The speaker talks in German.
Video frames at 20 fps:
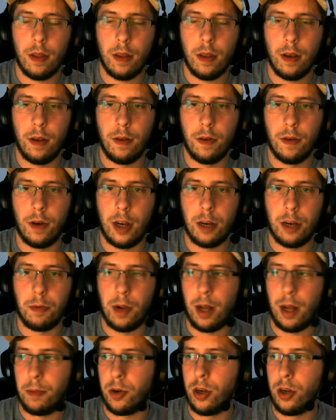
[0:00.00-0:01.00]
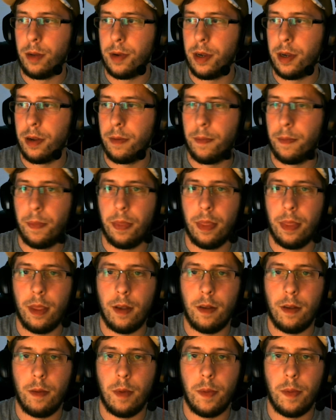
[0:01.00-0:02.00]
So, erstmal abschnibbeln,
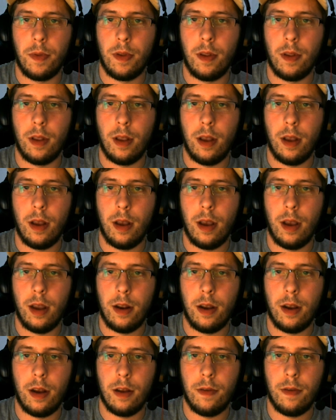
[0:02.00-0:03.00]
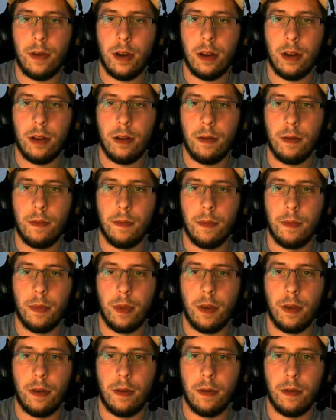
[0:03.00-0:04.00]
dass sie mir ein bisschen enthaart werden.
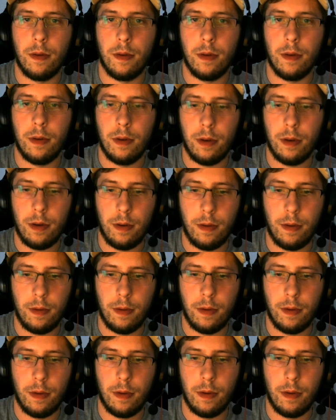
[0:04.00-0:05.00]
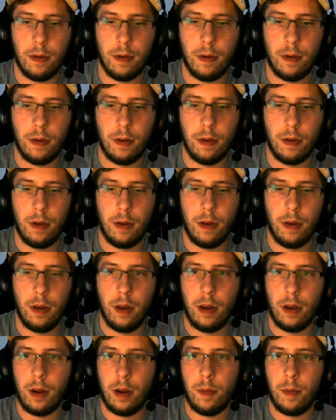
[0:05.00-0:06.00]
So.
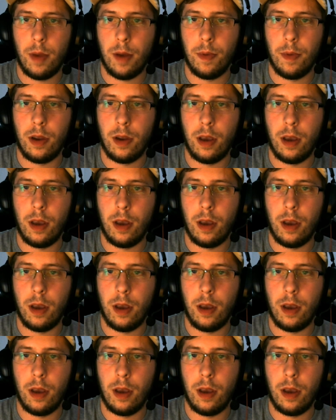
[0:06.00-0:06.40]
Dann machen wir dich